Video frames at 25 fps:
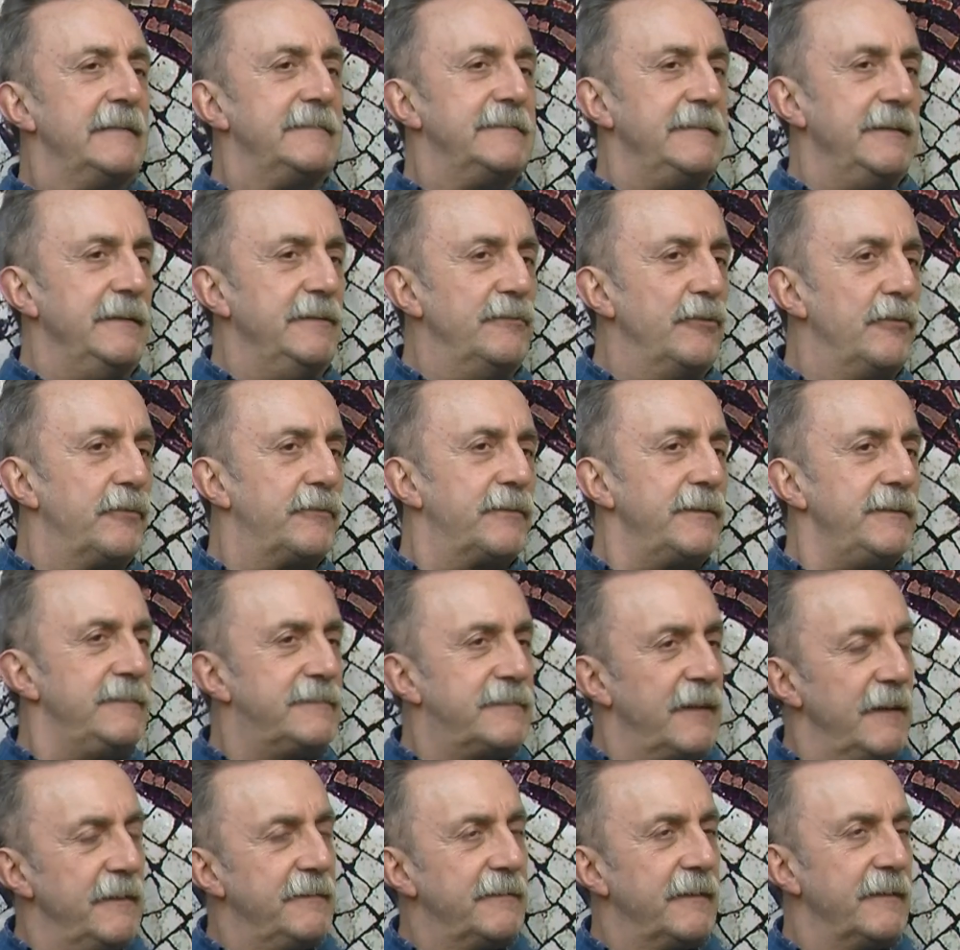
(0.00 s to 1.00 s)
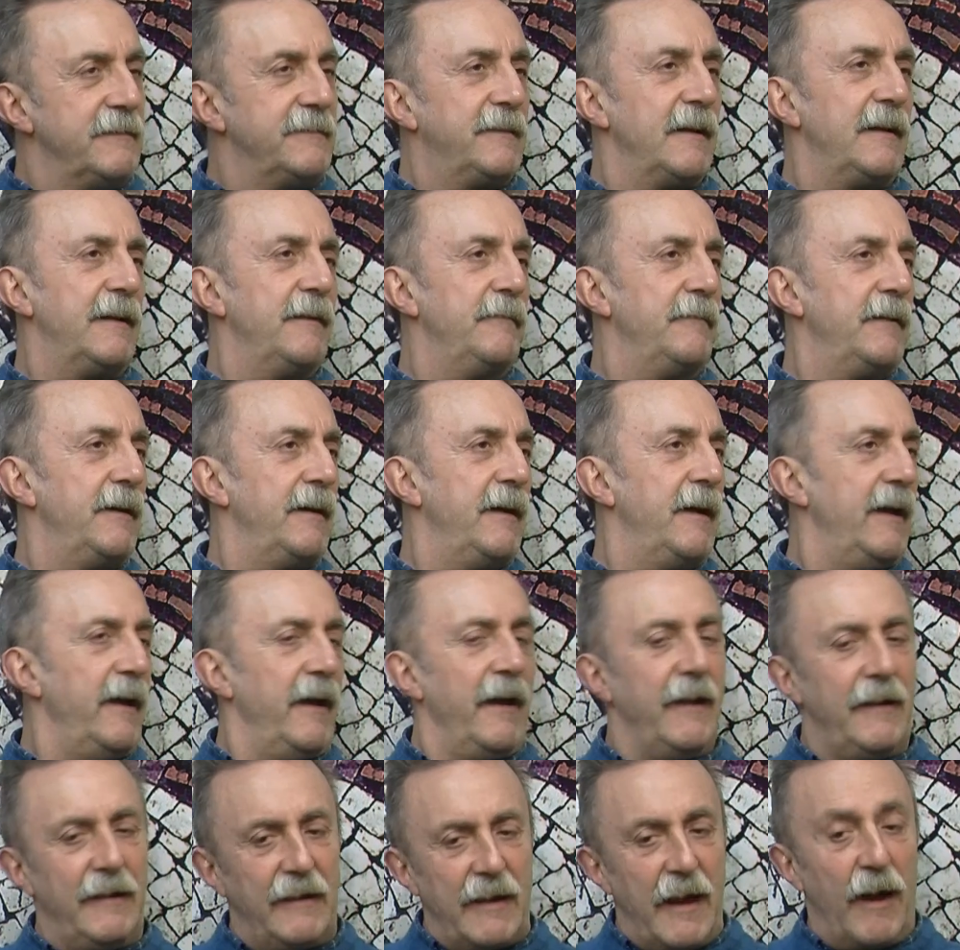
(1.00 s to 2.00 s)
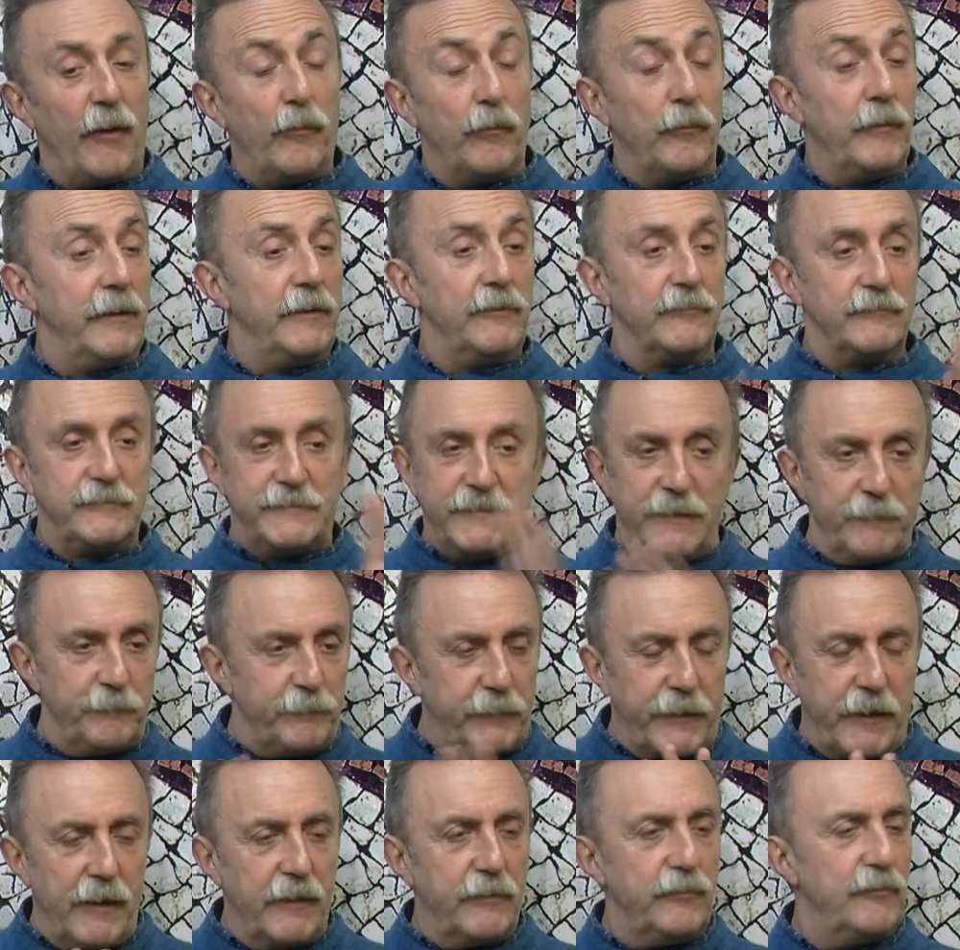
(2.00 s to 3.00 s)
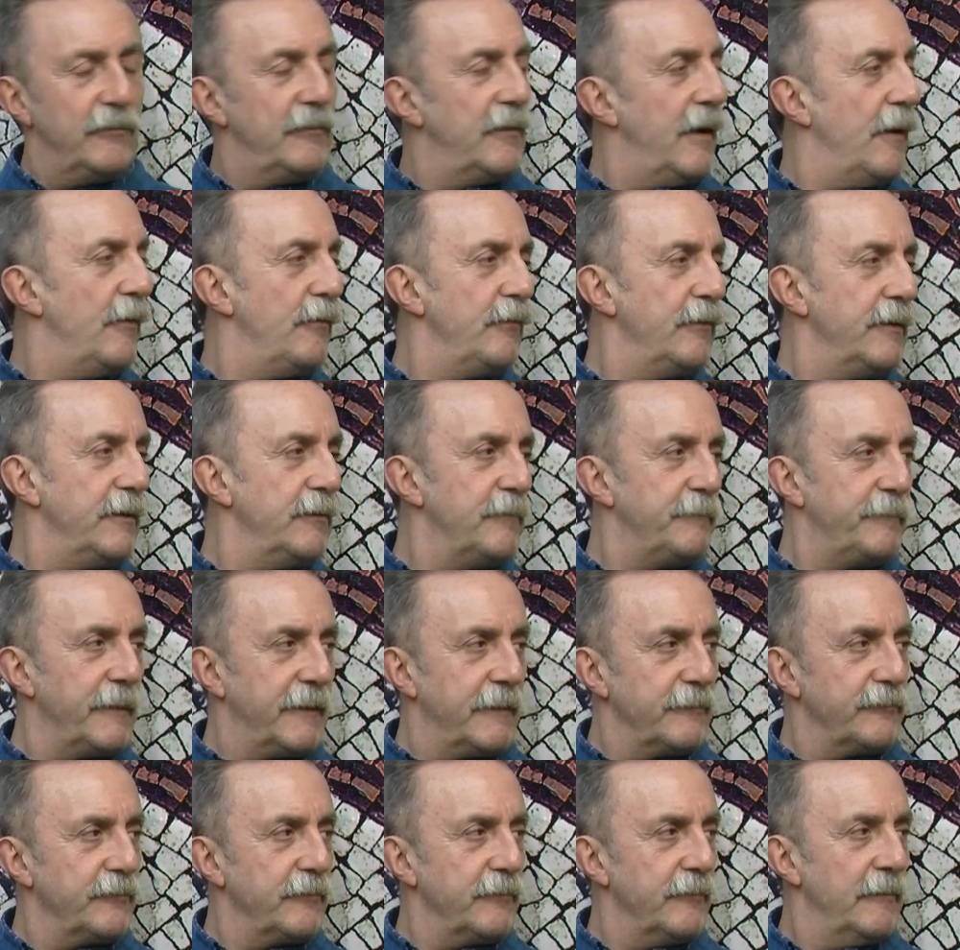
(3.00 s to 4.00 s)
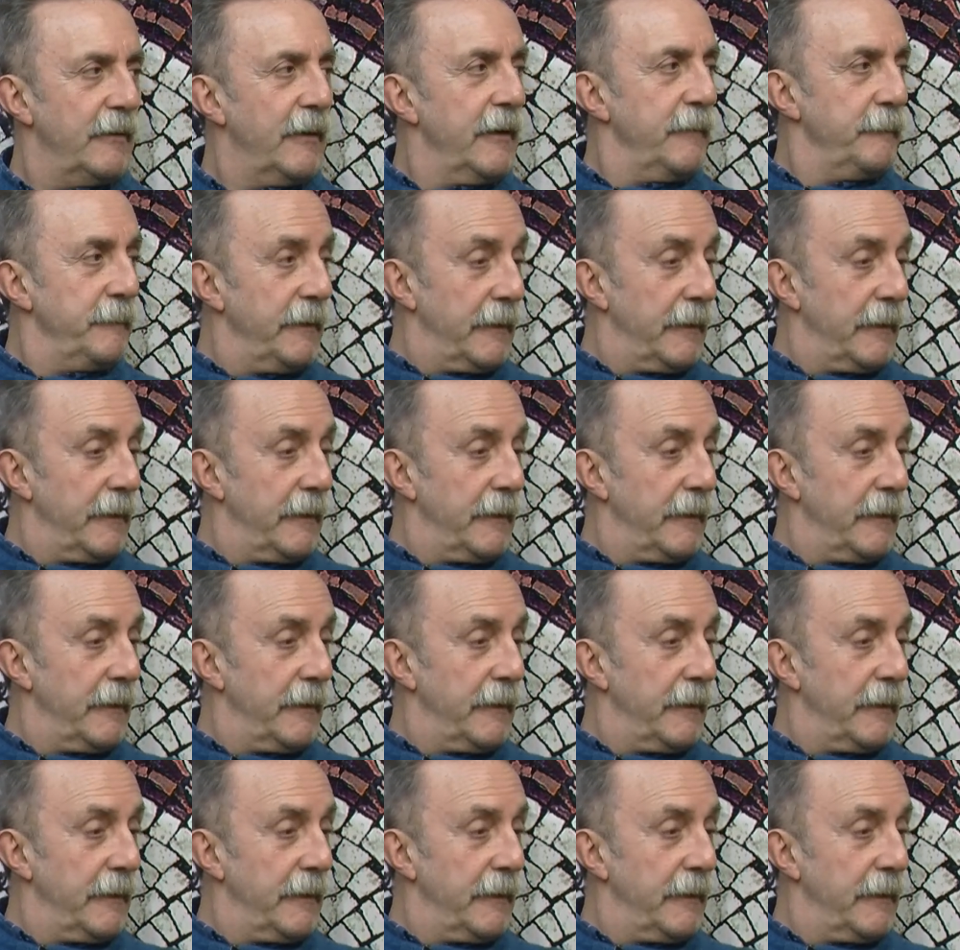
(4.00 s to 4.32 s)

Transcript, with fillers: si no risa, intentarle ver el lado bueno, siempre hay un lado bueno para todo.